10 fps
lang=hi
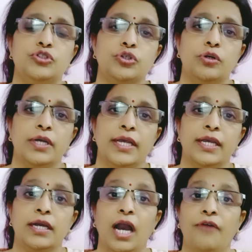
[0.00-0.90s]
जो
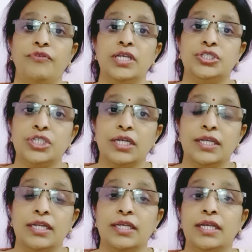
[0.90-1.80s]
हैं काफ़ी इच्छा
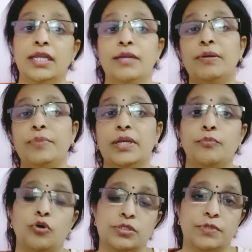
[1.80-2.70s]
थी इनकी कि मैं बिग
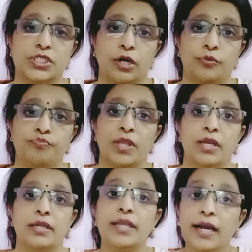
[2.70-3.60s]
बॉस में
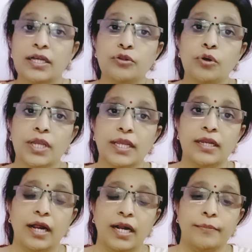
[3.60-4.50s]
जाऊं या खतरों के
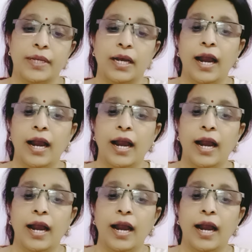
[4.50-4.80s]
खिलाड़ी में